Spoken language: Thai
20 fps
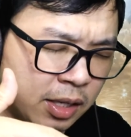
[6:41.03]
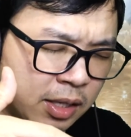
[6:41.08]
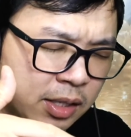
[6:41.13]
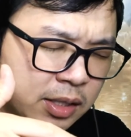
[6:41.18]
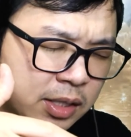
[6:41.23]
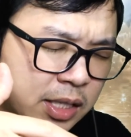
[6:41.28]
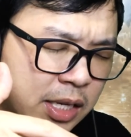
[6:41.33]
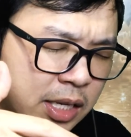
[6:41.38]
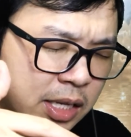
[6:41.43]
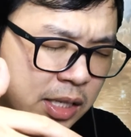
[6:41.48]

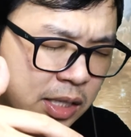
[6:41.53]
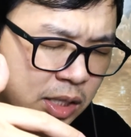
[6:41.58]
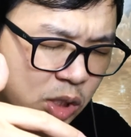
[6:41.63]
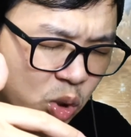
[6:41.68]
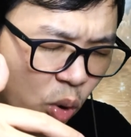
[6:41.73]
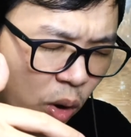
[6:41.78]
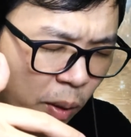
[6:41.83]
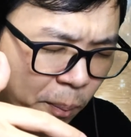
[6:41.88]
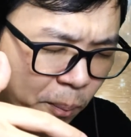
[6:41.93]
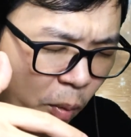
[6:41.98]
ที่ส
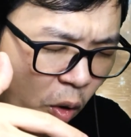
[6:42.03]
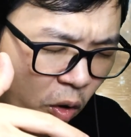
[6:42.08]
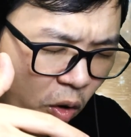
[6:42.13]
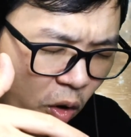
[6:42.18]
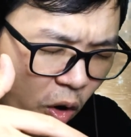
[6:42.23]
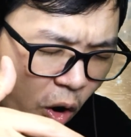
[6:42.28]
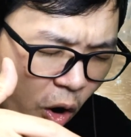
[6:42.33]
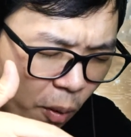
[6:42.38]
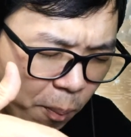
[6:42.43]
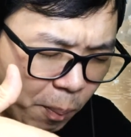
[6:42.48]
กปรก
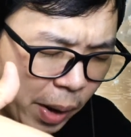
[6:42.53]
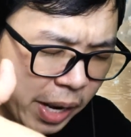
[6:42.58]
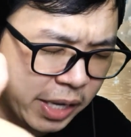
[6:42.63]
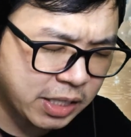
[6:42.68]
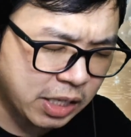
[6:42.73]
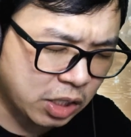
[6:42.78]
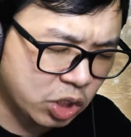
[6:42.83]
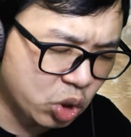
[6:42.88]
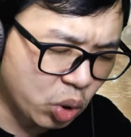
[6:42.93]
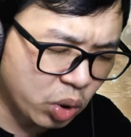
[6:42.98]
ออกไป
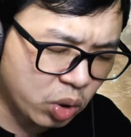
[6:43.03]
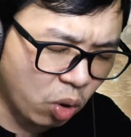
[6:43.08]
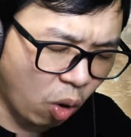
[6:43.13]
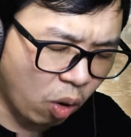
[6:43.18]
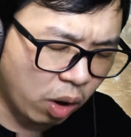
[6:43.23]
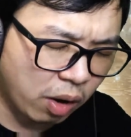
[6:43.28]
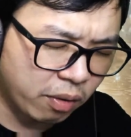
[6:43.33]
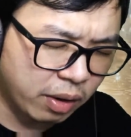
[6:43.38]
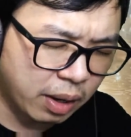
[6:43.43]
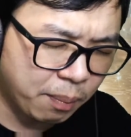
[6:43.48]
จากชีวิตขอ
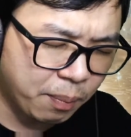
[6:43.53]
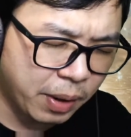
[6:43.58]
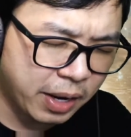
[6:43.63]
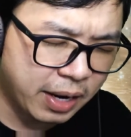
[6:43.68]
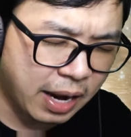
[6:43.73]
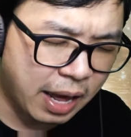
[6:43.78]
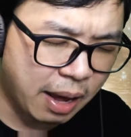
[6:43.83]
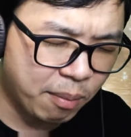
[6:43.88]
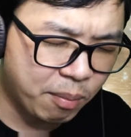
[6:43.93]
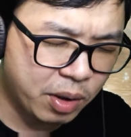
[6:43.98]
งเราในพระ
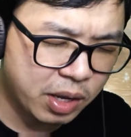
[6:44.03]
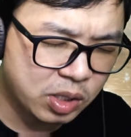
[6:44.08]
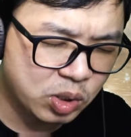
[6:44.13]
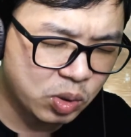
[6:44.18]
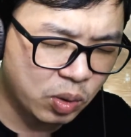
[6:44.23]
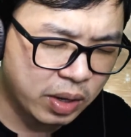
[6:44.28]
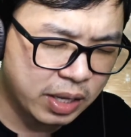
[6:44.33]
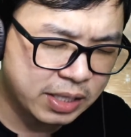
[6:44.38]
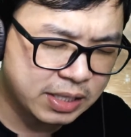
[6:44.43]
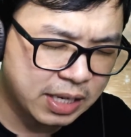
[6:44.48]
นามพระเย
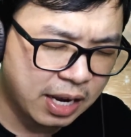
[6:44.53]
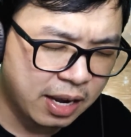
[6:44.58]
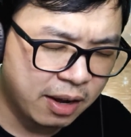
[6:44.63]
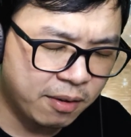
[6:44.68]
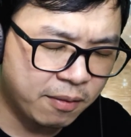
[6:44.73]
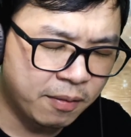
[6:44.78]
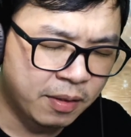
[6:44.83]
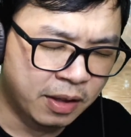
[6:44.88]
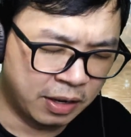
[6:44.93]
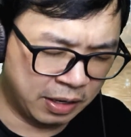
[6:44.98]
ซูคริสต์เจ้า
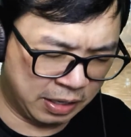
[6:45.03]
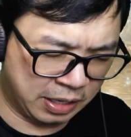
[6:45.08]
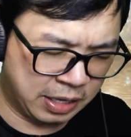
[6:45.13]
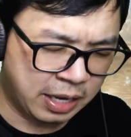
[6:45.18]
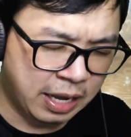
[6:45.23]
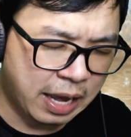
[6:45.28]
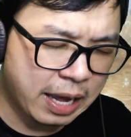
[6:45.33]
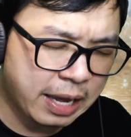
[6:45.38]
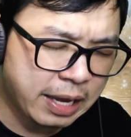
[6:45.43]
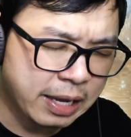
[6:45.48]

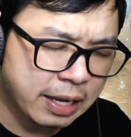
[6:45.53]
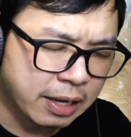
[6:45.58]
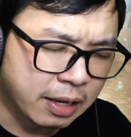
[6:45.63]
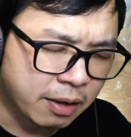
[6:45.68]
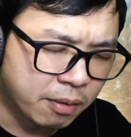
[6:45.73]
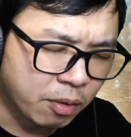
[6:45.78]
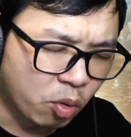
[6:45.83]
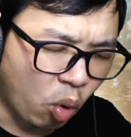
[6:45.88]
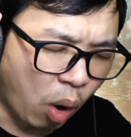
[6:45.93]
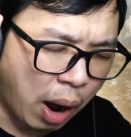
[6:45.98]
ให้
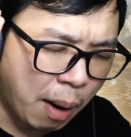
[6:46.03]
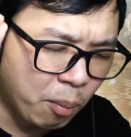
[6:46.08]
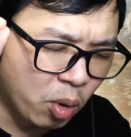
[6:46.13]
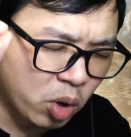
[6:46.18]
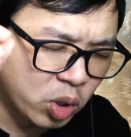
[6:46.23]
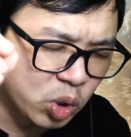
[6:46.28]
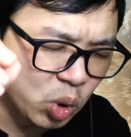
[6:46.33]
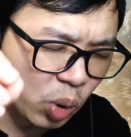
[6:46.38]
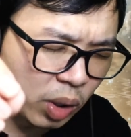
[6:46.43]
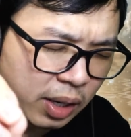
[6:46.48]
ความบ
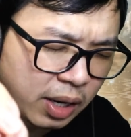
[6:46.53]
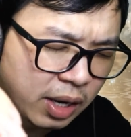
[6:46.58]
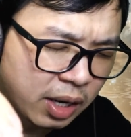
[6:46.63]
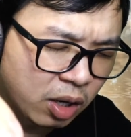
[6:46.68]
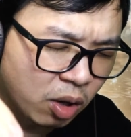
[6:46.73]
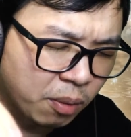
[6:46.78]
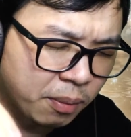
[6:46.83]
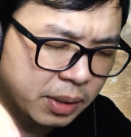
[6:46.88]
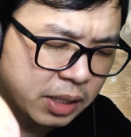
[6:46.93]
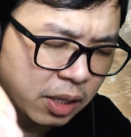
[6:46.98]
ริสุทธิ์เลิศ
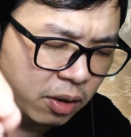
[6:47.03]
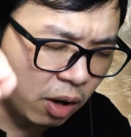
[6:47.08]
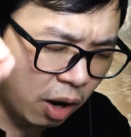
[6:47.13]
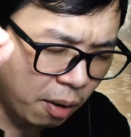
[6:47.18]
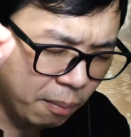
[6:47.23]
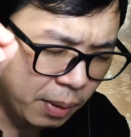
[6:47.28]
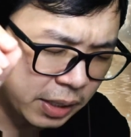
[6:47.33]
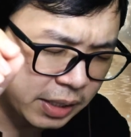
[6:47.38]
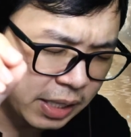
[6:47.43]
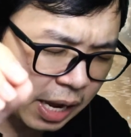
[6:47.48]
ของพระเจ้า
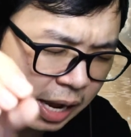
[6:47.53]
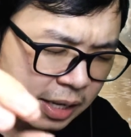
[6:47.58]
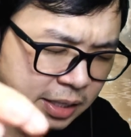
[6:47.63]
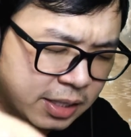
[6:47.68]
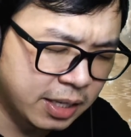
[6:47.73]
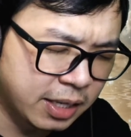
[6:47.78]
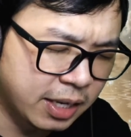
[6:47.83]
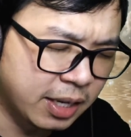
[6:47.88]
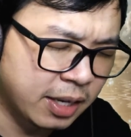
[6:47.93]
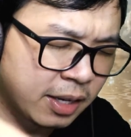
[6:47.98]
เข้ามาแทน
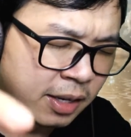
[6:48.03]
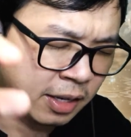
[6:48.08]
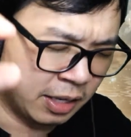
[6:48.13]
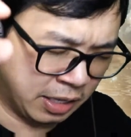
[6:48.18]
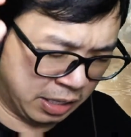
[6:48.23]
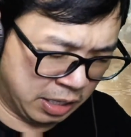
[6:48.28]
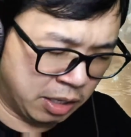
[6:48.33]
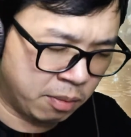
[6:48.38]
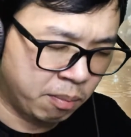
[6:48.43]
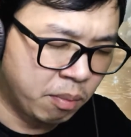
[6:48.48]
ที่
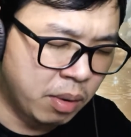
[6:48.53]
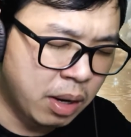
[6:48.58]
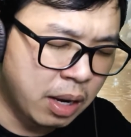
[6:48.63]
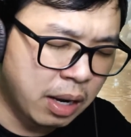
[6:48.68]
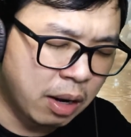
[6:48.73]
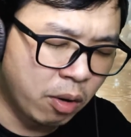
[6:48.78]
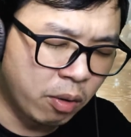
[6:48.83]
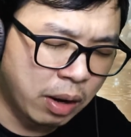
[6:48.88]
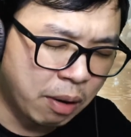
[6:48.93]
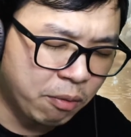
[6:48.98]
เมื่อ
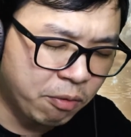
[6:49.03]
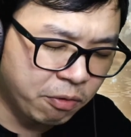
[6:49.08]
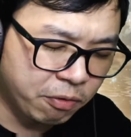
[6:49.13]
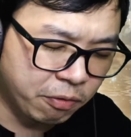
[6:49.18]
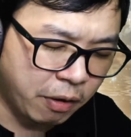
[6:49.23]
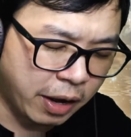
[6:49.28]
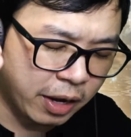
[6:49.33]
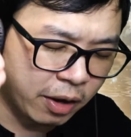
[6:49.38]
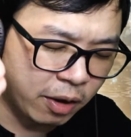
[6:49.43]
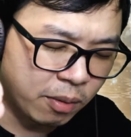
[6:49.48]
เรารับ
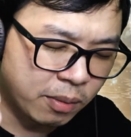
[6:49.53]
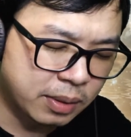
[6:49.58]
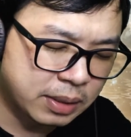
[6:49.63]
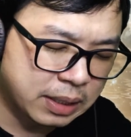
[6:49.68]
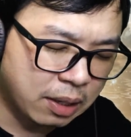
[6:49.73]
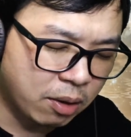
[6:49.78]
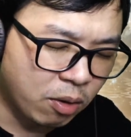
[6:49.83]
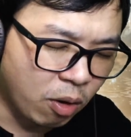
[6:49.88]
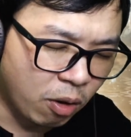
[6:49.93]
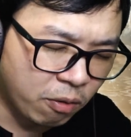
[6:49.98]
ไฟของพระ
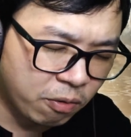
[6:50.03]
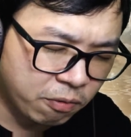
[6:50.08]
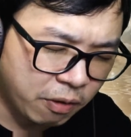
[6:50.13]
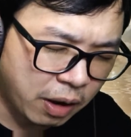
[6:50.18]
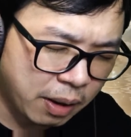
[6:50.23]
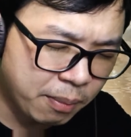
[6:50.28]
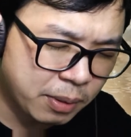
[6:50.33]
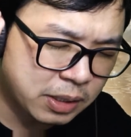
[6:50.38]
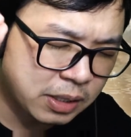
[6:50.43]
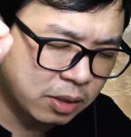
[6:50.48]
เจ้าขอไฟ
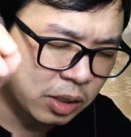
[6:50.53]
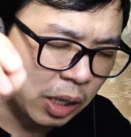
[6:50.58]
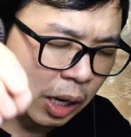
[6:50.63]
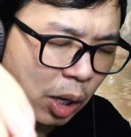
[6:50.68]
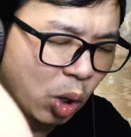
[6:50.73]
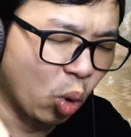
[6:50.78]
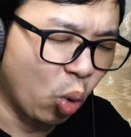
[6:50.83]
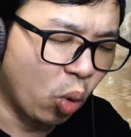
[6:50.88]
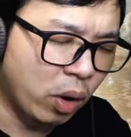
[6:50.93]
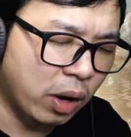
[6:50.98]
พระเจ้าถ
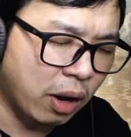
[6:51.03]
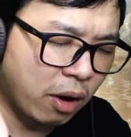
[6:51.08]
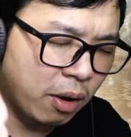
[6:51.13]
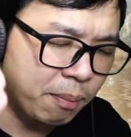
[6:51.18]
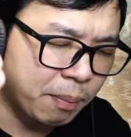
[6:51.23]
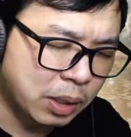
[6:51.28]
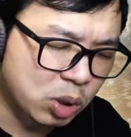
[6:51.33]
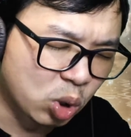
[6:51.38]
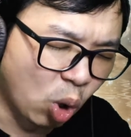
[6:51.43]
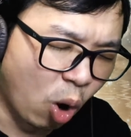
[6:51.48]
ลุงเราให้
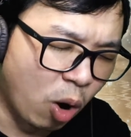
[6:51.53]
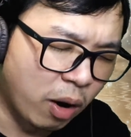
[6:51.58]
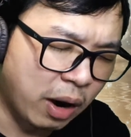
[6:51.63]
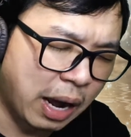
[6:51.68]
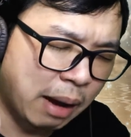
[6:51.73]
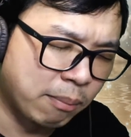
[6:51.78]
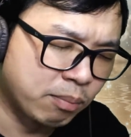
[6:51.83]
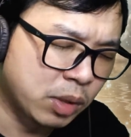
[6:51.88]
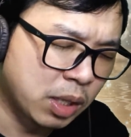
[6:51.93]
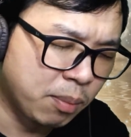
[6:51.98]
เป็นทอง
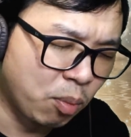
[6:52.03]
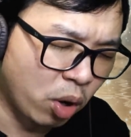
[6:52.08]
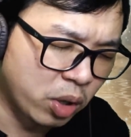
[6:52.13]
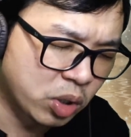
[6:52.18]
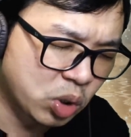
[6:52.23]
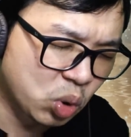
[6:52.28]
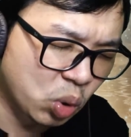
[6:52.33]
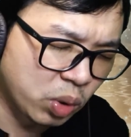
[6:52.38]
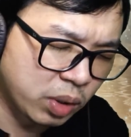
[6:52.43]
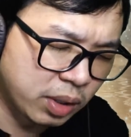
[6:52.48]
คำที่บ
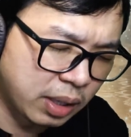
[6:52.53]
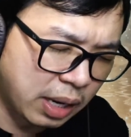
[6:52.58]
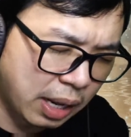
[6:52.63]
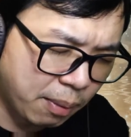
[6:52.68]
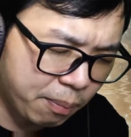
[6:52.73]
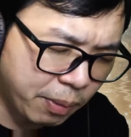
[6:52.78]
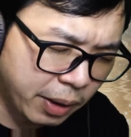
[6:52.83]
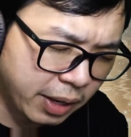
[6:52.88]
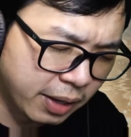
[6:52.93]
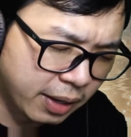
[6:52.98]
ริสุทธิ์ใน
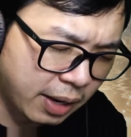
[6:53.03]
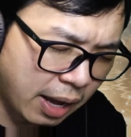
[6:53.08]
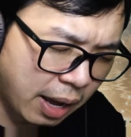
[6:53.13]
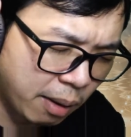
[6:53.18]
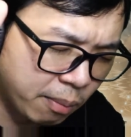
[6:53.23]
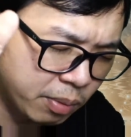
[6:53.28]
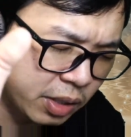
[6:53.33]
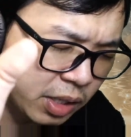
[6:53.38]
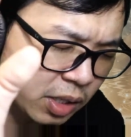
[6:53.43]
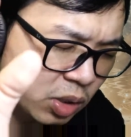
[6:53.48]
พระนาม
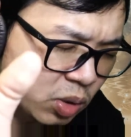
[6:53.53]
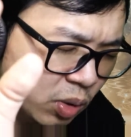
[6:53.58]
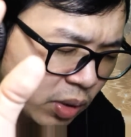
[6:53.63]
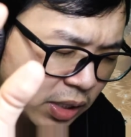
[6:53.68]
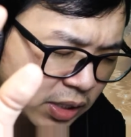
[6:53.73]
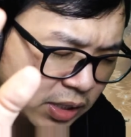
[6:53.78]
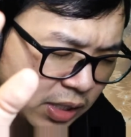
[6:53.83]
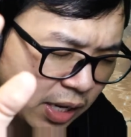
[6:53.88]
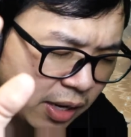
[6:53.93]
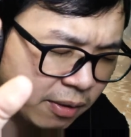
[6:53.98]
พระเยซูค
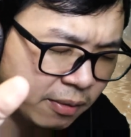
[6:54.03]
ริสต์เจ้า